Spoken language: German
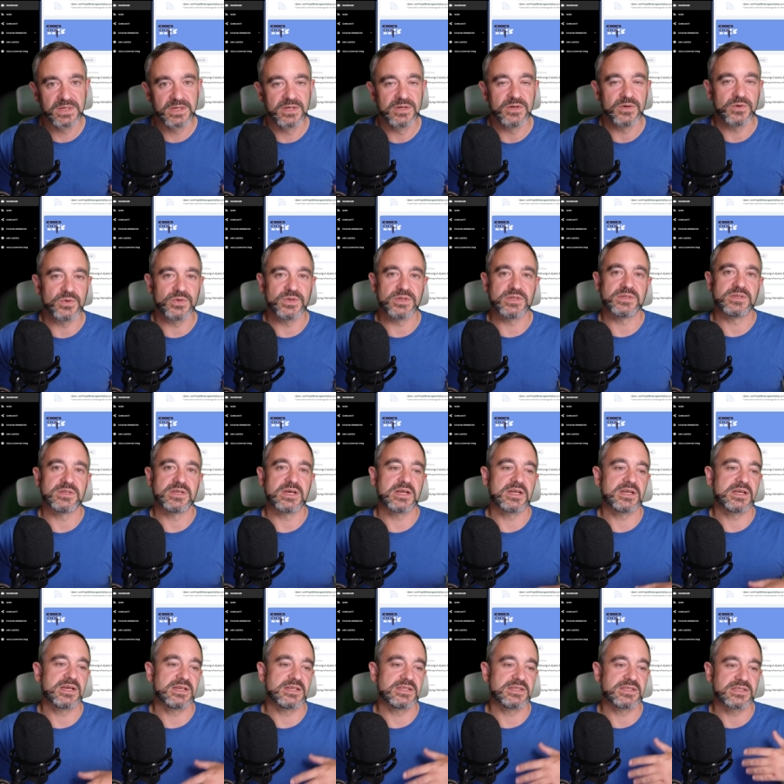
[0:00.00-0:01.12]
Und
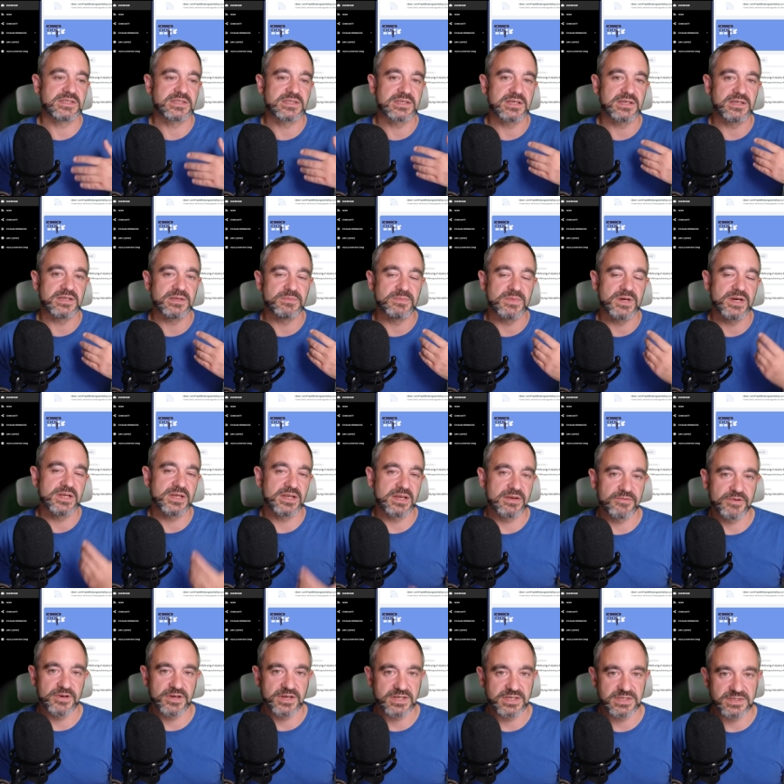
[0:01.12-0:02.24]
da ist es dann eben halt
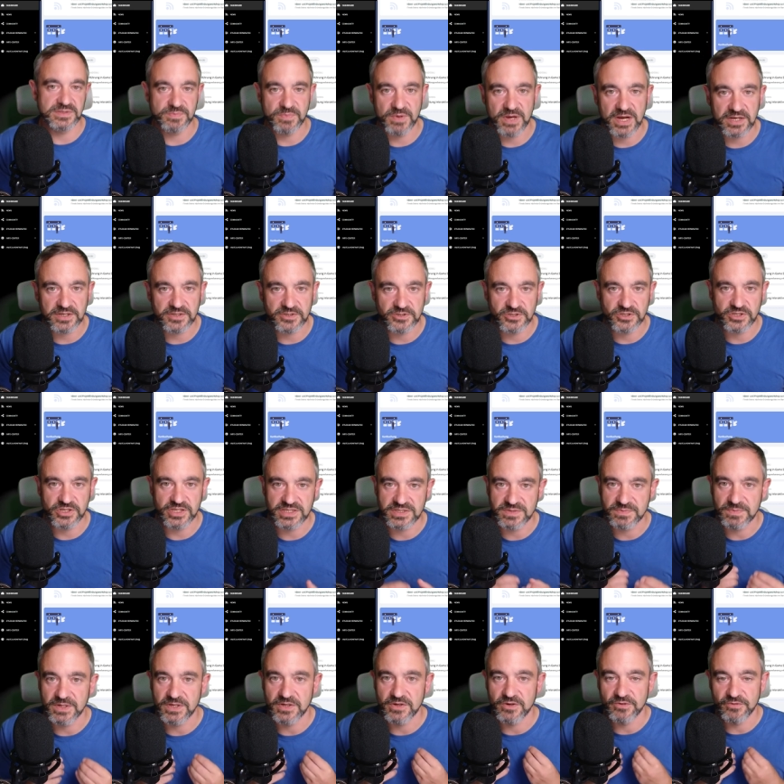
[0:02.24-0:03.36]
einfach ganz praktisch, dass
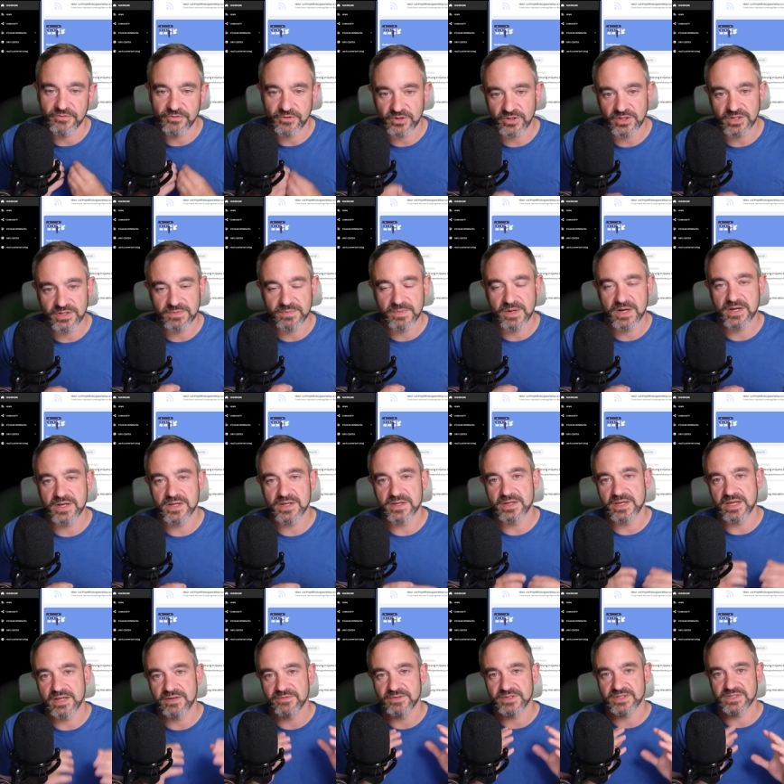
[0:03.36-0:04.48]
man auch wirklich mal
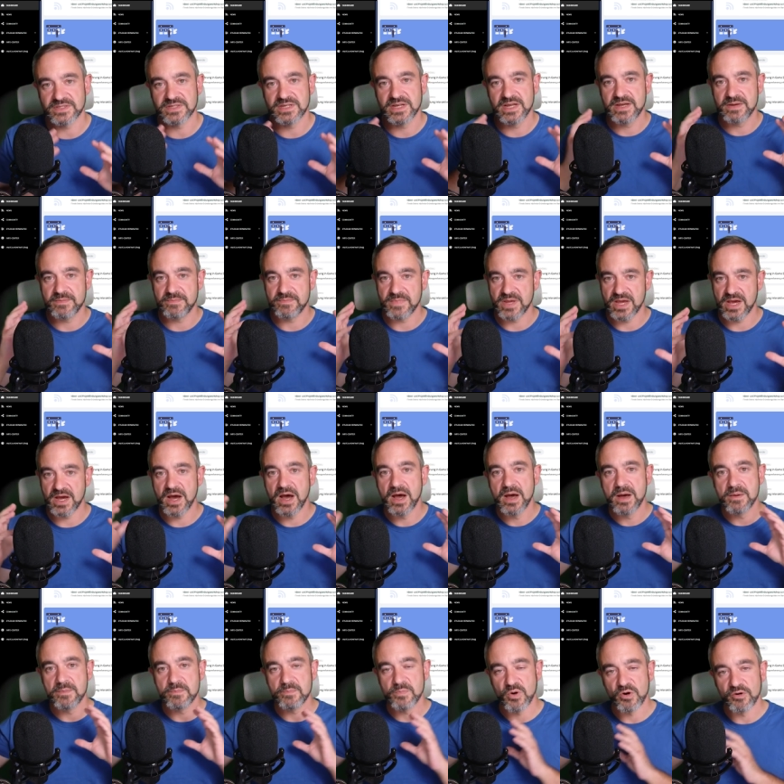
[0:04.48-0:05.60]
etwas mehr
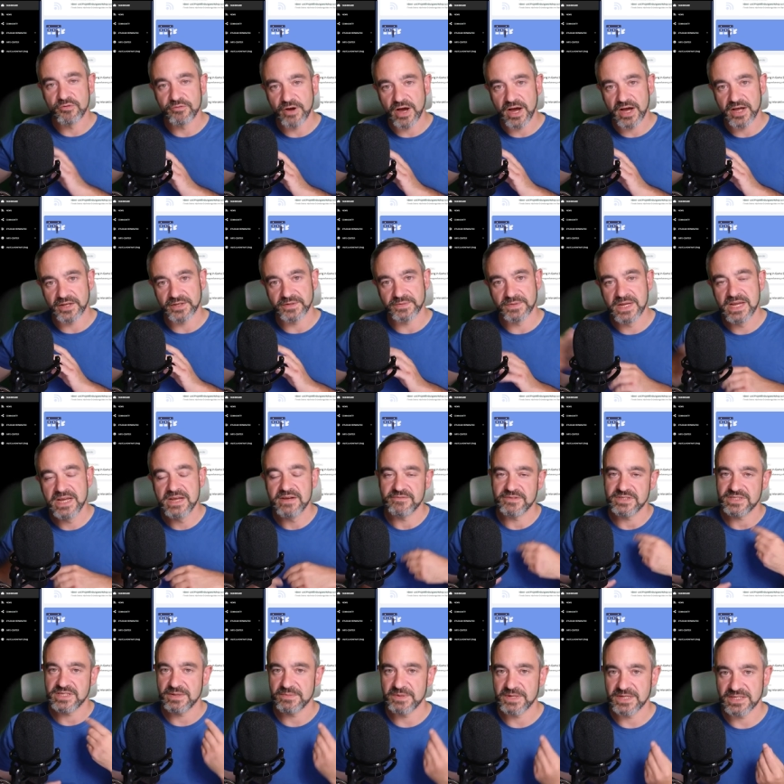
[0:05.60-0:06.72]
Puffer hat.
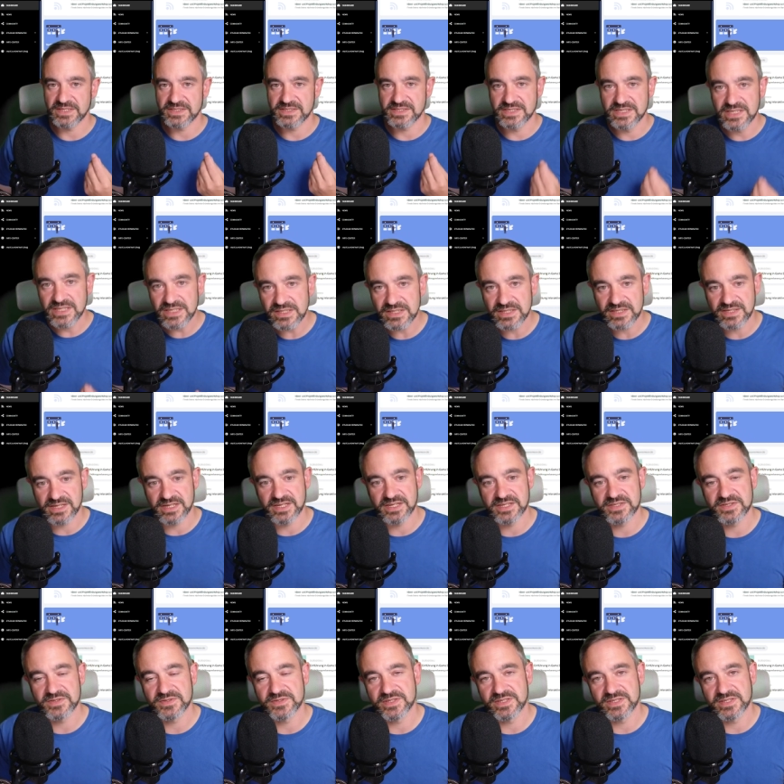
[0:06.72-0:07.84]
Was aber jetzt nicht
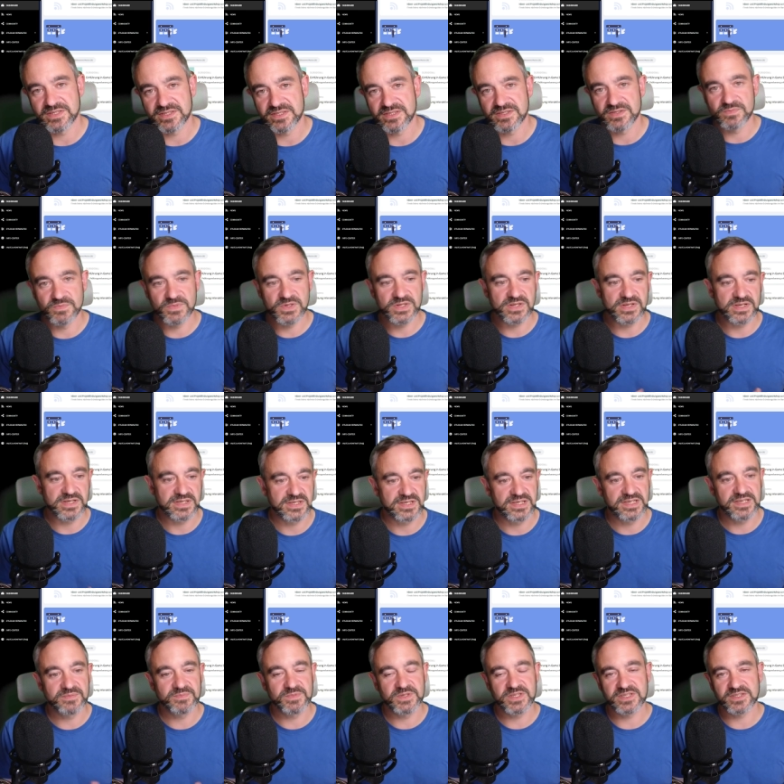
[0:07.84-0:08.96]
gleichzusetzen ist mit, ich
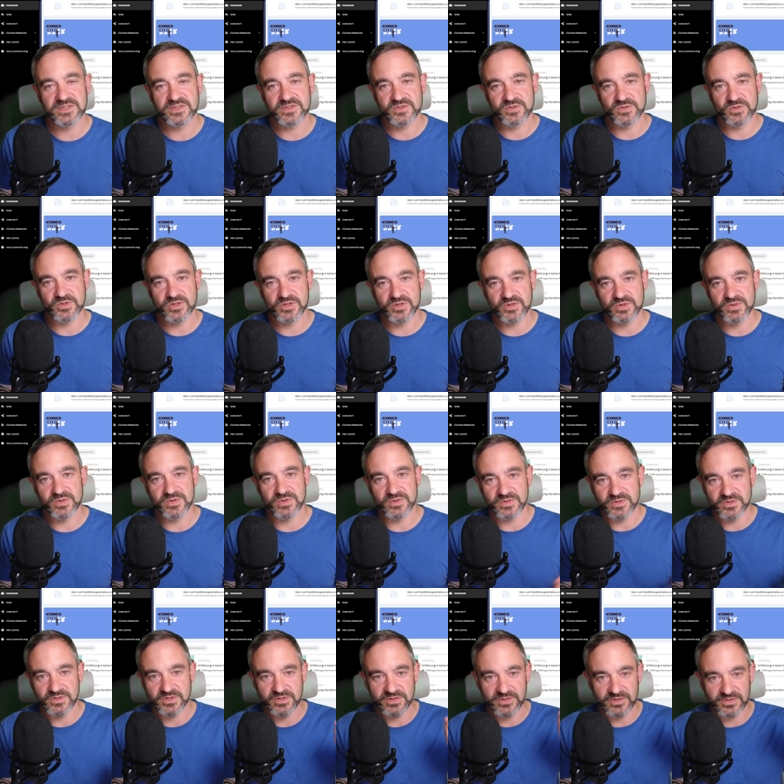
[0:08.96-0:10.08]
lehne mich jetzt zurück und,
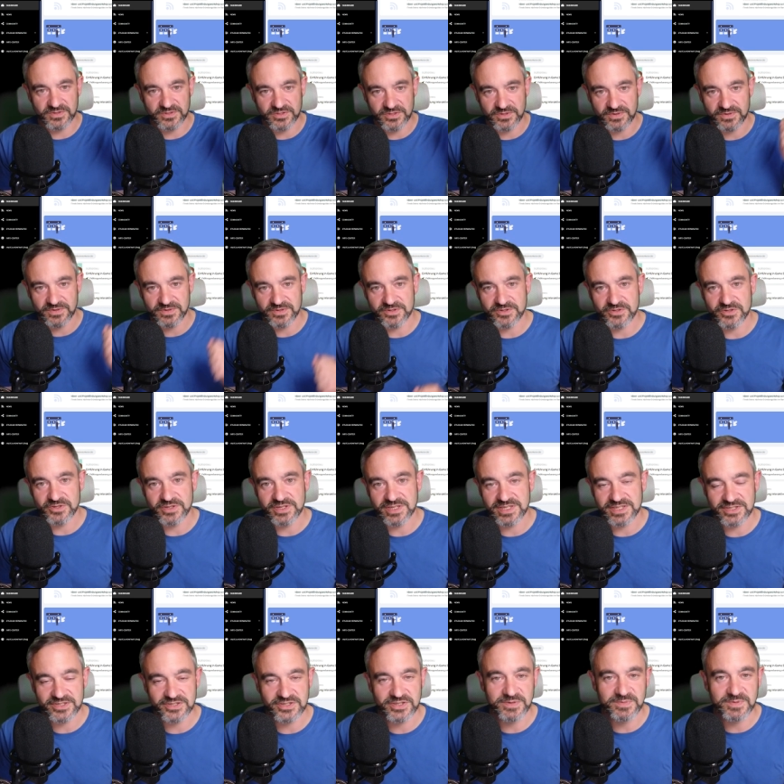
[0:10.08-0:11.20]
und, und
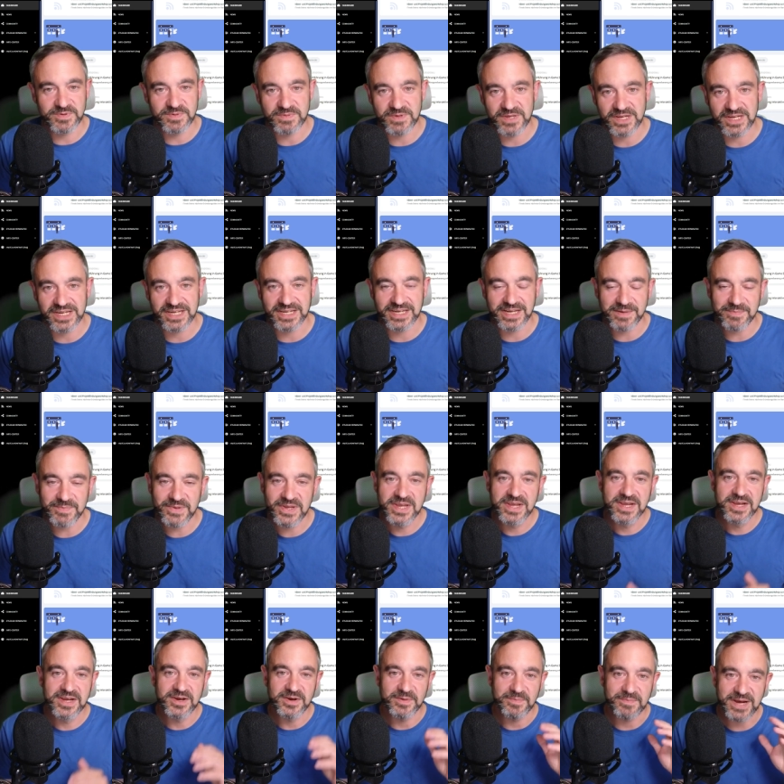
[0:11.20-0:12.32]
schniebel mir da einen ab,
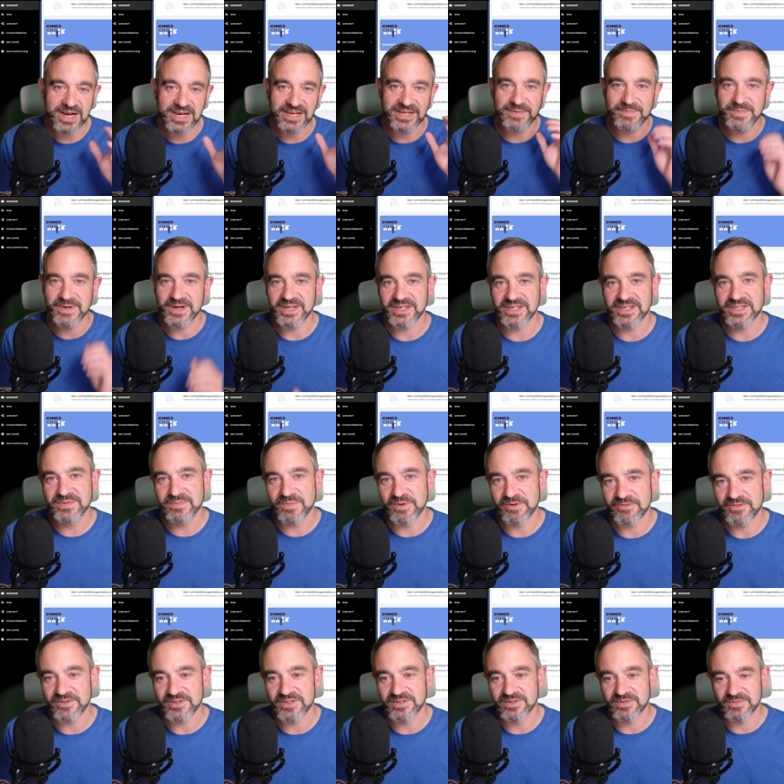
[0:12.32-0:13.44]
mache eben halt nicht mehr
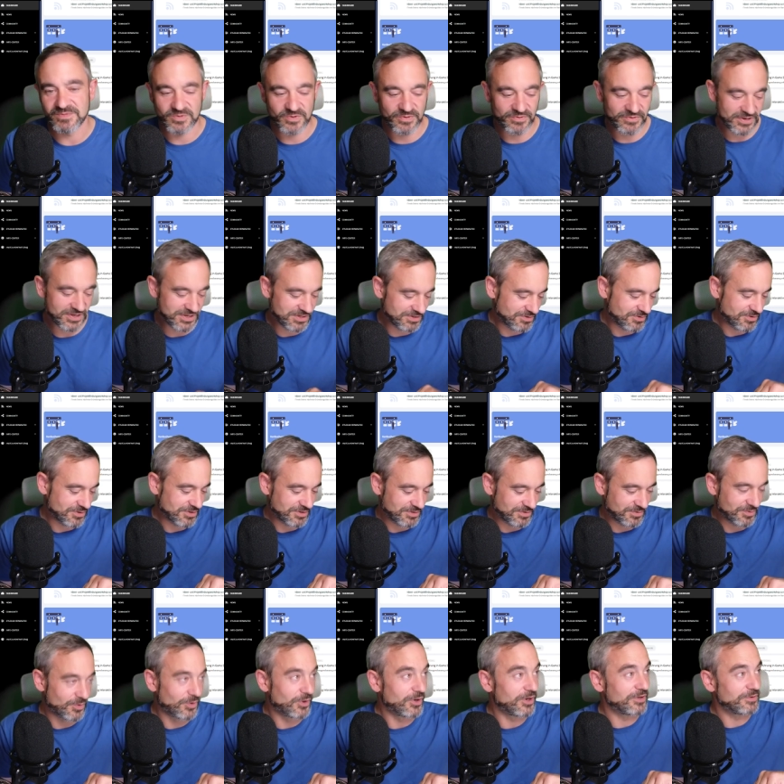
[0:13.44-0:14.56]
viel, nur weil ich, ja, ich,
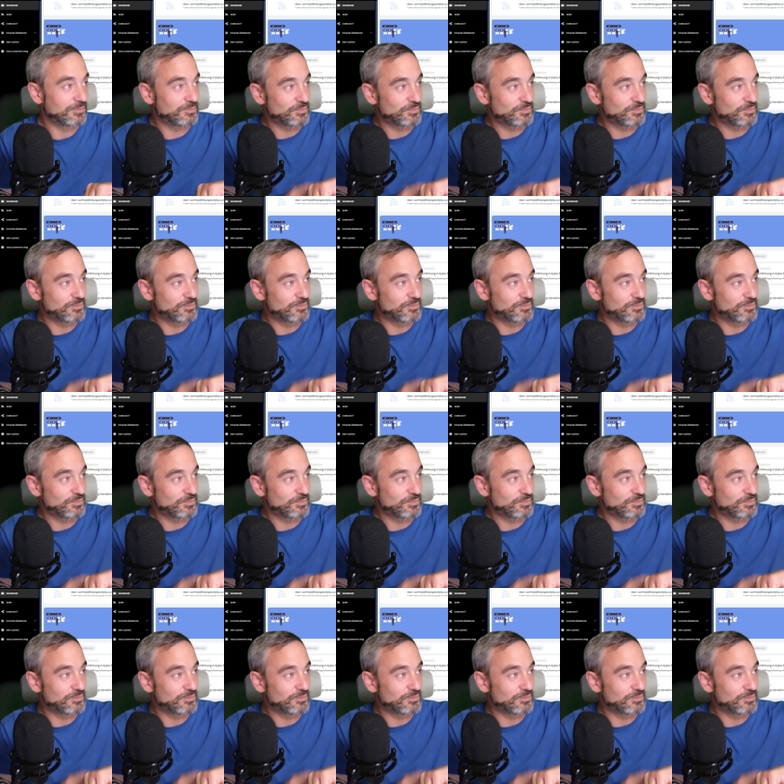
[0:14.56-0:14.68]
oh, ich